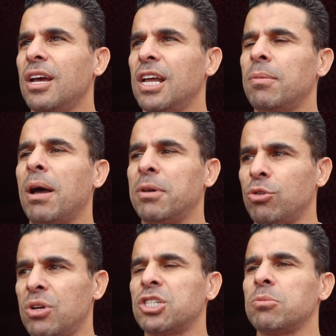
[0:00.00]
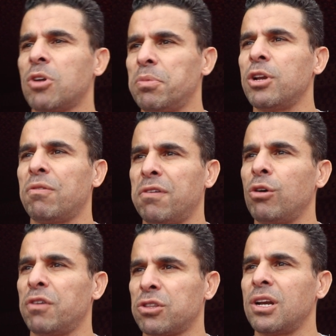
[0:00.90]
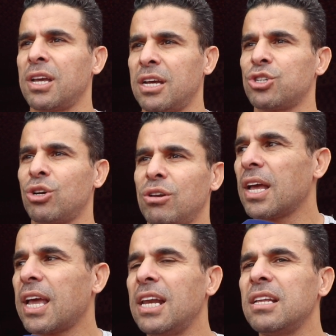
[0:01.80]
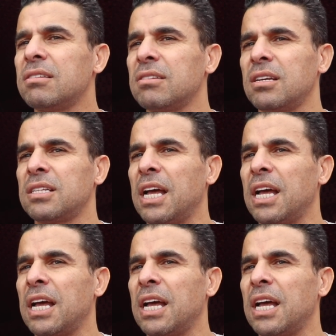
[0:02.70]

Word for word: ان محمد ونجم ربنا يوفقه الفتره اللي جايه ان شاء الله خالد